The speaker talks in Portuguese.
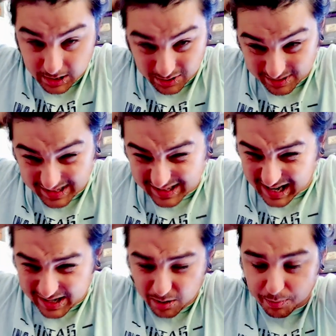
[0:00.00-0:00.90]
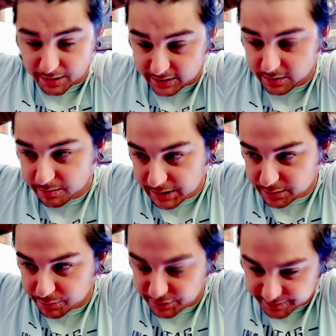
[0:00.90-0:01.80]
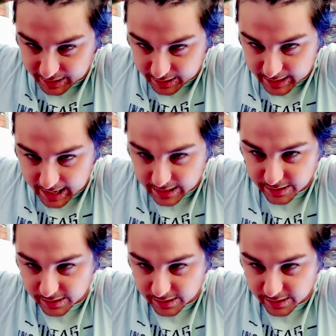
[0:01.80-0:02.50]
eu sinto que aqui eu posso ser eu mesmo, de verdade.